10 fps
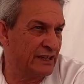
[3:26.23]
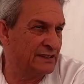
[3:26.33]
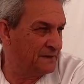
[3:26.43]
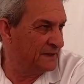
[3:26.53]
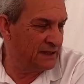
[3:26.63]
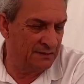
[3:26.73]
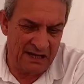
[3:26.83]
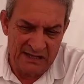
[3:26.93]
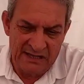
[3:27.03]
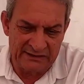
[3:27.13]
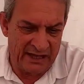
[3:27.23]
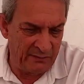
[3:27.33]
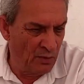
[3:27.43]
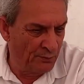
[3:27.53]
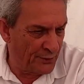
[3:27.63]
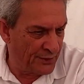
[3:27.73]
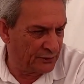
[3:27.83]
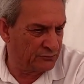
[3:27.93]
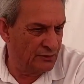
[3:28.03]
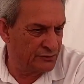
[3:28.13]
En definitiva, tenemos un
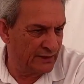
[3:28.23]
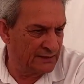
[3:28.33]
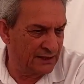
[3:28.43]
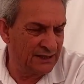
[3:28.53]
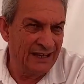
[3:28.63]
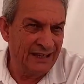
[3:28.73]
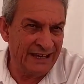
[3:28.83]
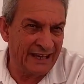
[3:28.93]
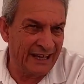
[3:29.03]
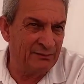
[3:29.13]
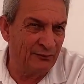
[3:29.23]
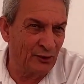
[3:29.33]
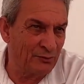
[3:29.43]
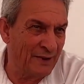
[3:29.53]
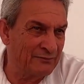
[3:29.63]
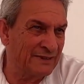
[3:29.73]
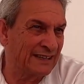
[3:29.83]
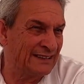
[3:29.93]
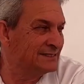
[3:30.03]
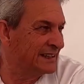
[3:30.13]
proyecto ilusionante y queremos formar una
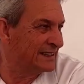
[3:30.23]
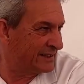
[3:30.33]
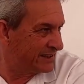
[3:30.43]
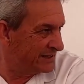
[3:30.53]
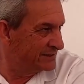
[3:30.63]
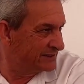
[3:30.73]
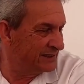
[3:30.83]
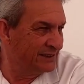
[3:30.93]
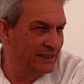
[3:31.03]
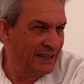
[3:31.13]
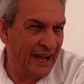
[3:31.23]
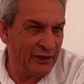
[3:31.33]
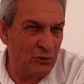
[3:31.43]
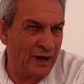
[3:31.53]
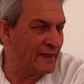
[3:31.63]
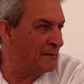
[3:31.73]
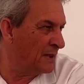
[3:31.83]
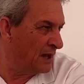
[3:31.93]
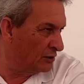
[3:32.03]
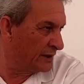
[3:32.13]
cantera de gente educada en
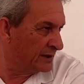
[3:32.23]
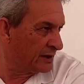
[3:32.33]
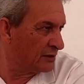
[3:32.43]
valores.